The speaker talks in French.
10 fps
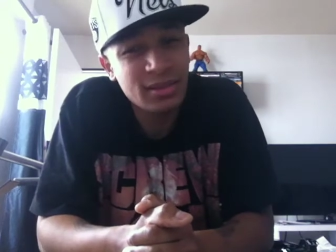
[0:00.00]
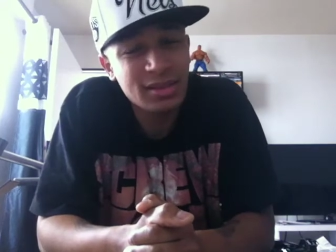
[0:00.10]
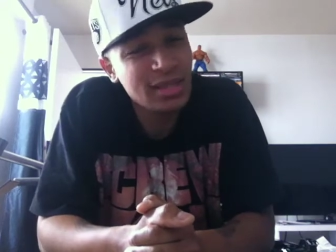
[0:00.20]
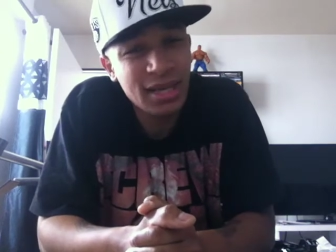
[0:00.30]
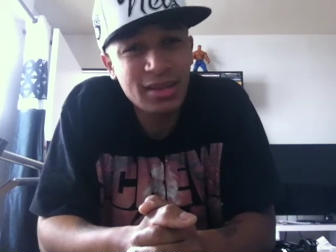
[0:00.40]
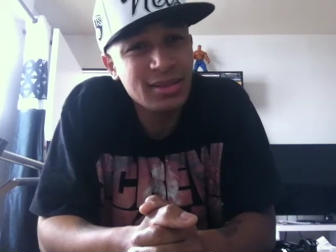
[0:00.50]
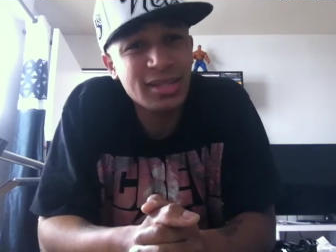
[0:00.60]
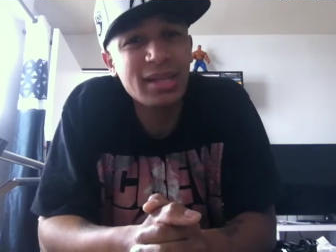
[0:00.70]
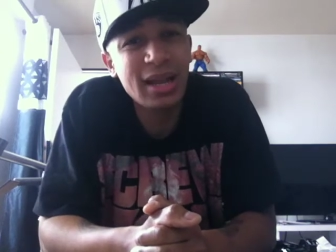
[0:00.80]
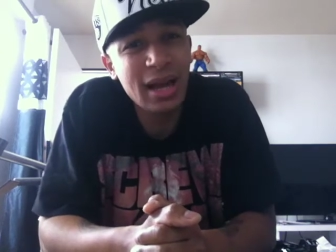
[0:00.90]
certes,
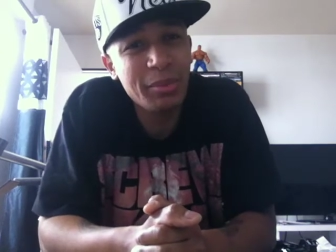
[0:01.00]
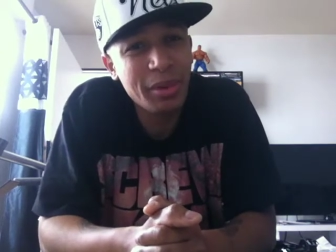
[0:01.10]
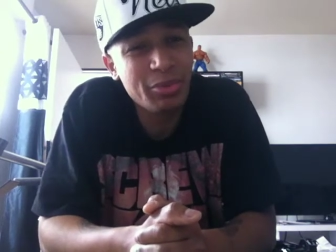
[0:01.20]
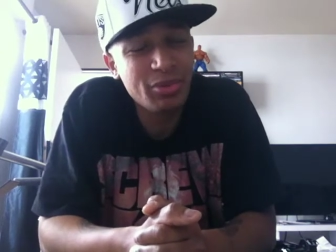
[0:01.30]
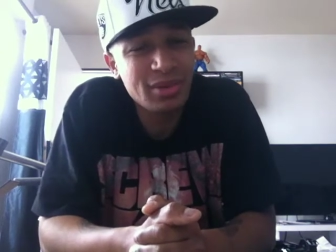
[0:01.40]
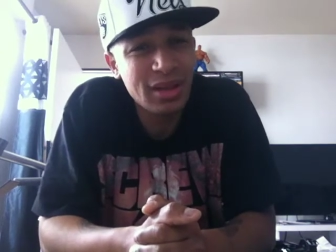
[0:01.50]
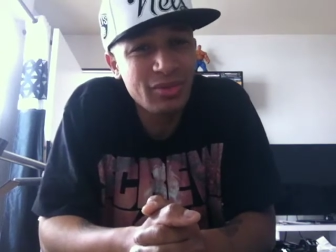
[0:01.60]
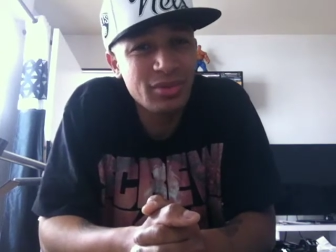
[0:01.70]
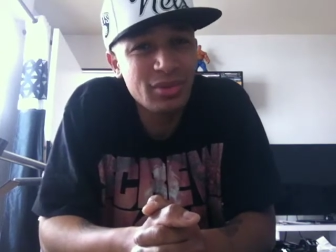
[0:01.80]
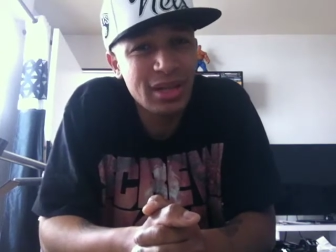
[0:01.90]
c'est de l'art, mais bon, t'as
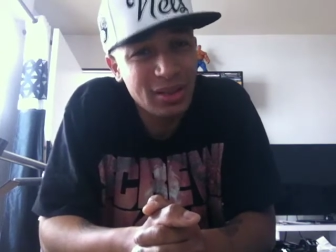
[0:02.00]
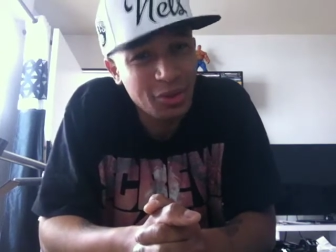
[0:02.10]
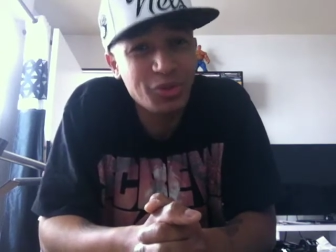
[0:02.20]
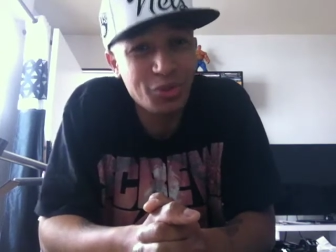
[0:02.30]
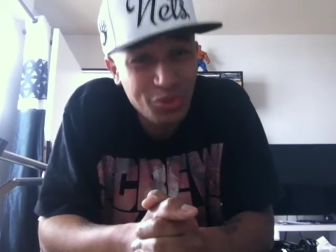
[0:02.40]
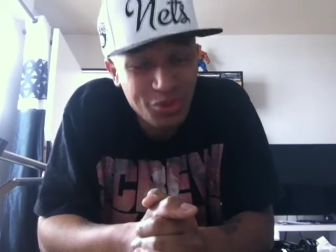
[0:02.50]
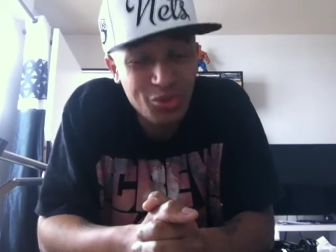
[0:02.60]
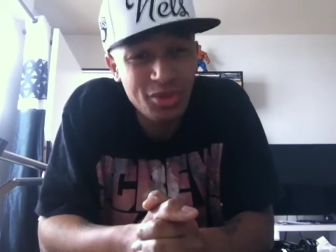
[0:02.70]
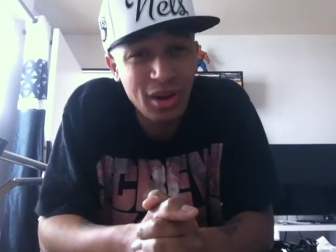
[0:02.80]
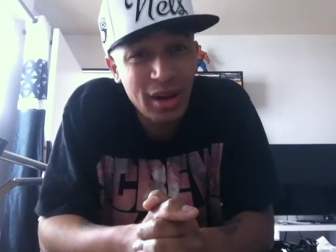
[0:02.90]
vu, les temps sont
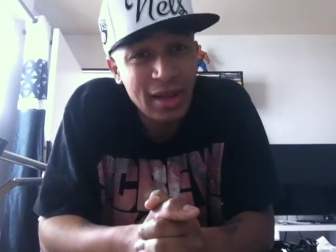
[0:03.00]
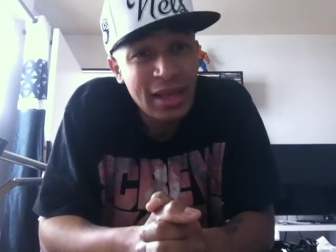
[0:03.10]
durs.